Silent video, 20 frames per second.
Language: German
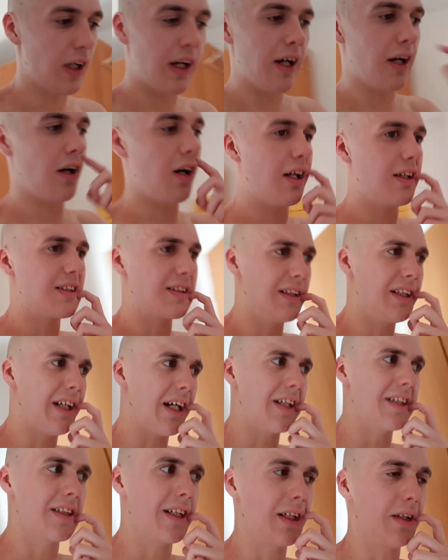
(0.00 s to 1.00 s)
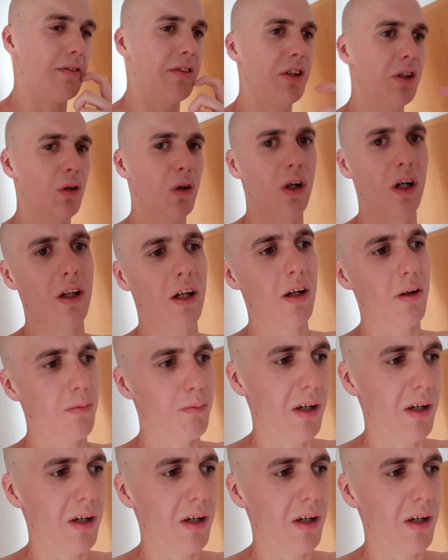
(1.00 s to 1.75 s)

äh, an, nicht Ansagevideo, äh,